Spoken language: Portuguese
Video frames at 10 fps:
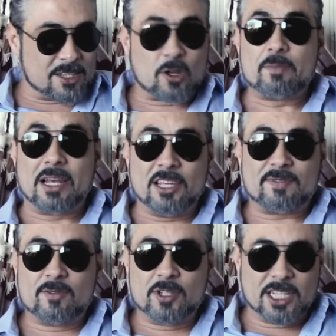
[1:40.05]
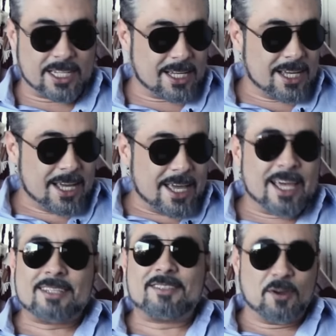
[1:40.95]
Então a minha lente favorita
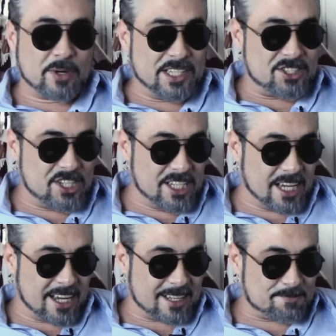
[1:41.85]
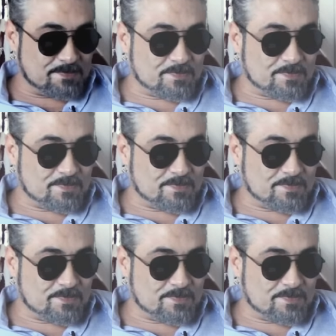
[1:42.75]
é a cinquentinha.